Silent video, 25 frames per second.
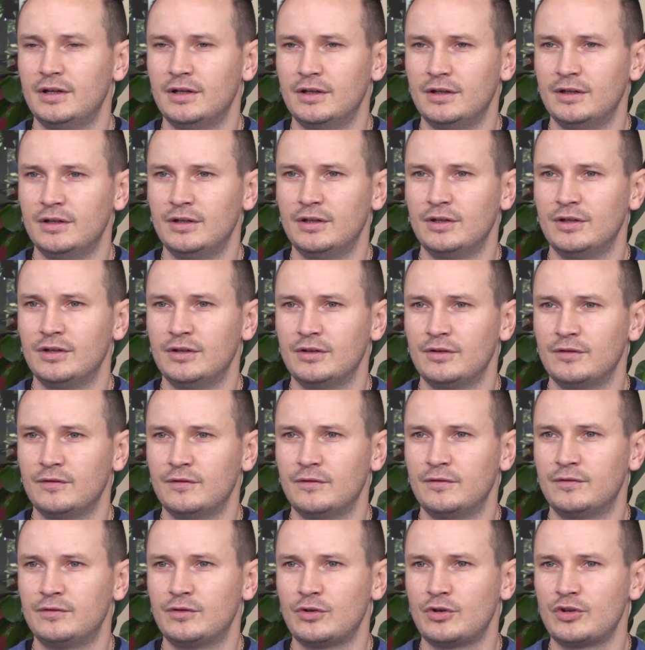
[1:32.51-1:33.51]

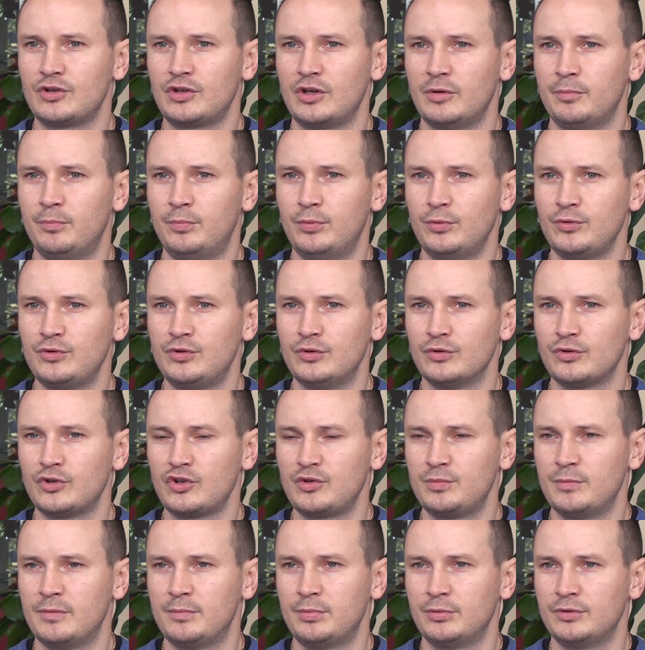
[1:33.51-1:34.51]
E, troszkę późno
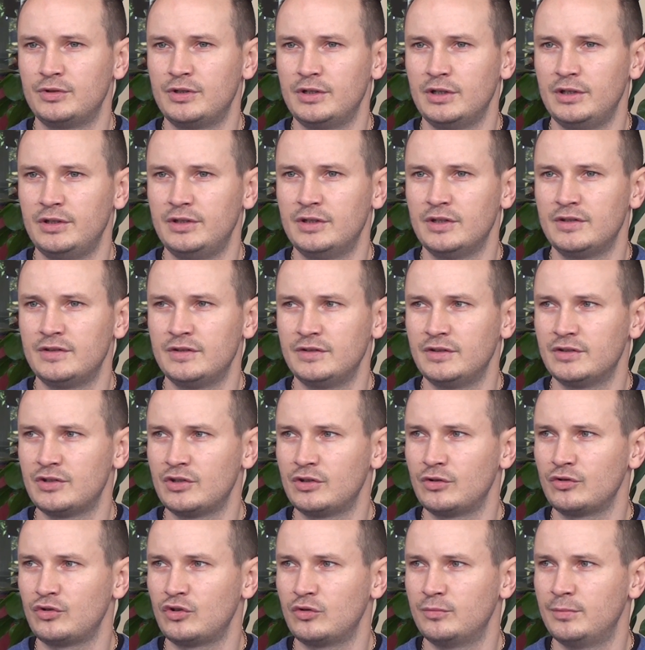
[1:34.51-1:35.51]
żeśmy podjęli decyzję,
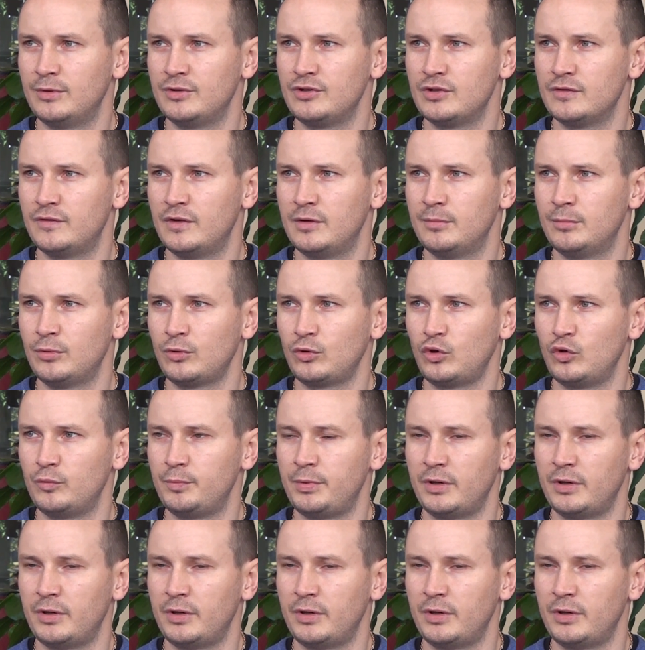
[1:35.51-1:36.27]
że to się odbędzie w Lęborku.